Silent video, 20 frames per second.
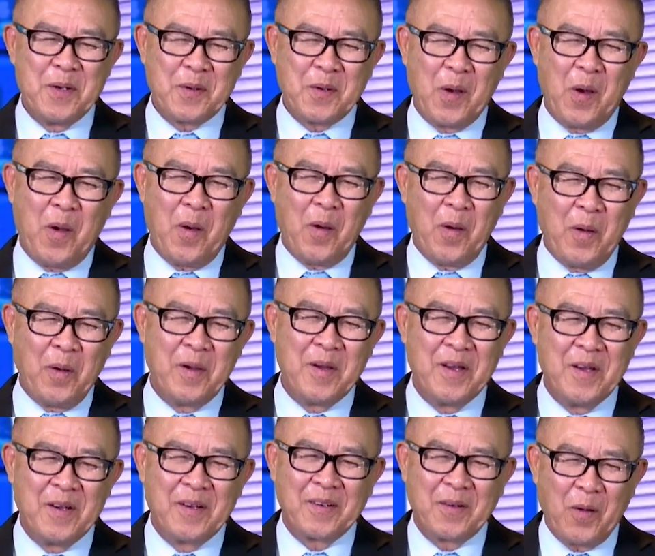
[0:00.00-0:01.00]
có,
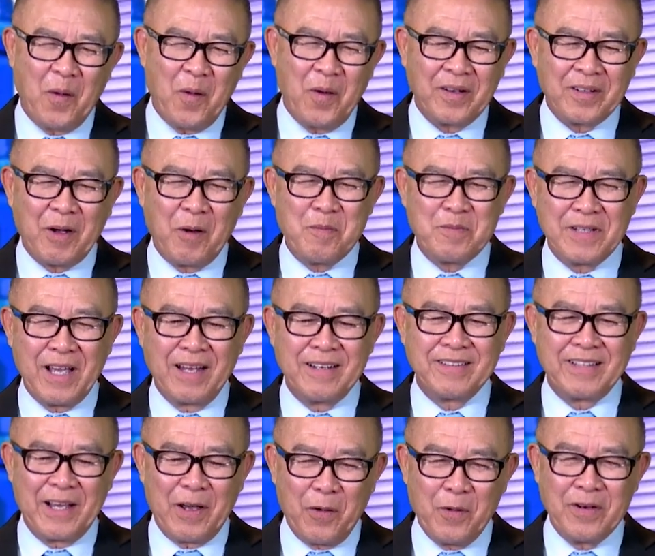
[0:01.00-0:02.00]
có công nhân
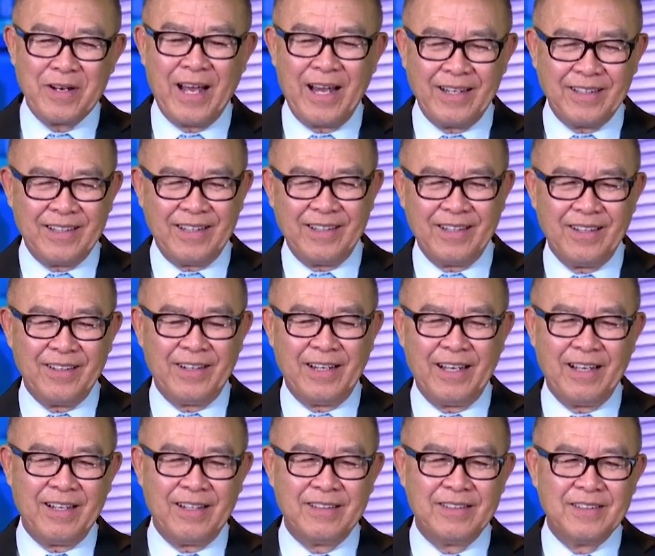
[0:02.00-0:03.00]
kiểu này thì
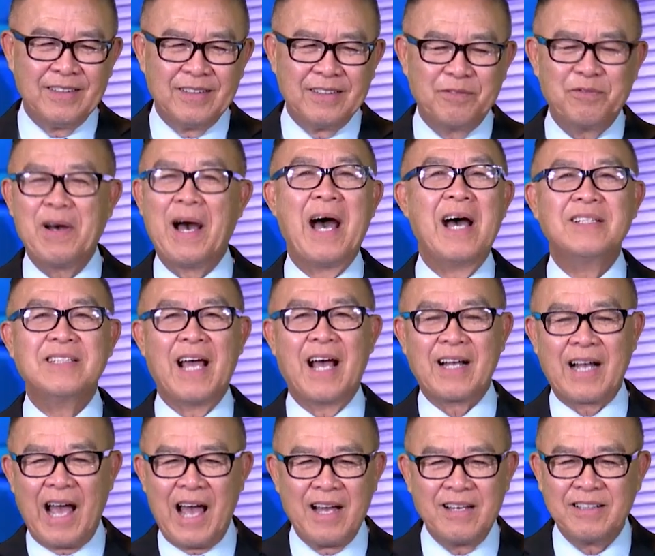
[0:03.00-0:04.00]
là phá gia
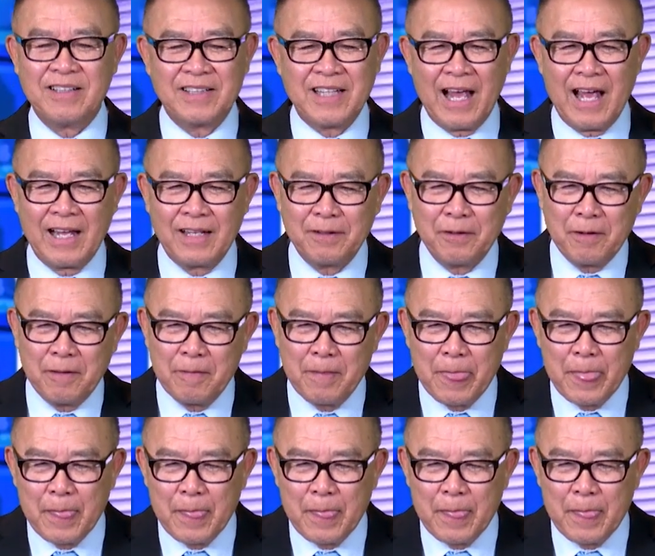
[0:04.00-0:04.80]
càng người ta thôi.